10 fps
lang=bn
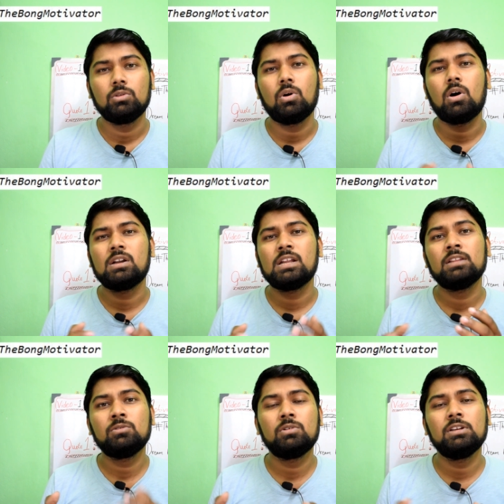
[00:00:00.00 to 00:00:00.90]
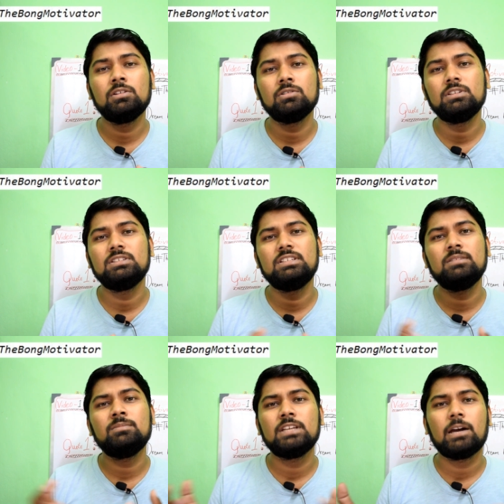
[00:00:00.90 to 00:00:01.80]
তো হঠাৎ করে যদি
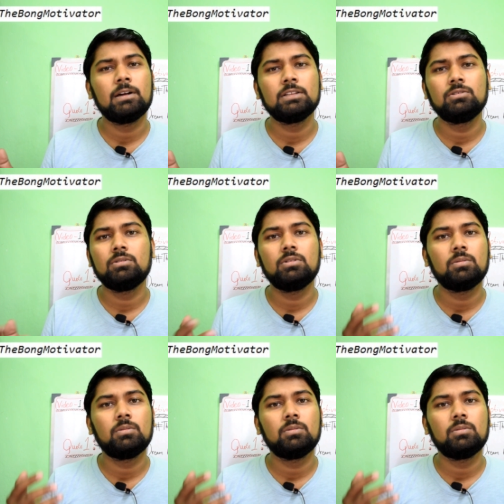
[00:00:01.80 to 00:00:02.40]
জিম যাওয়ার জন্য